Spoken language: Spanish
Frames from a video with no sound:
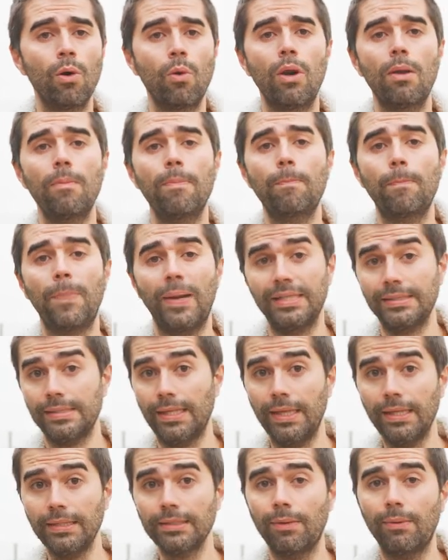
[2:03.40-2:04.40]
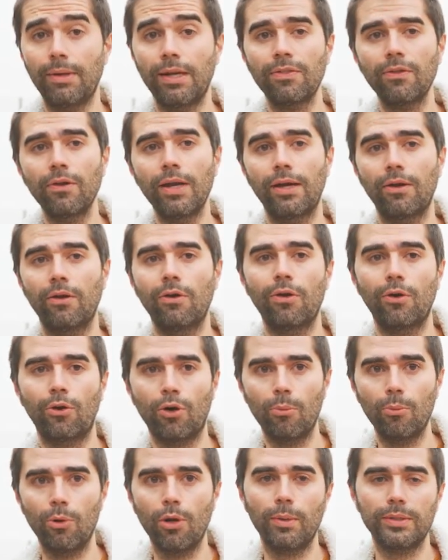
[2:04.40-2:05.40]
o el presidente venezolano
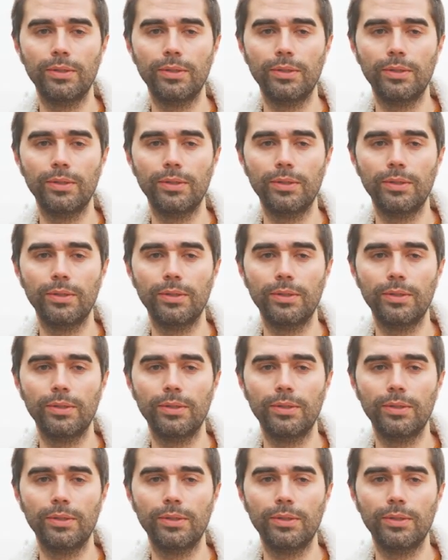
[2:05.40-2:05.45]
Rómulo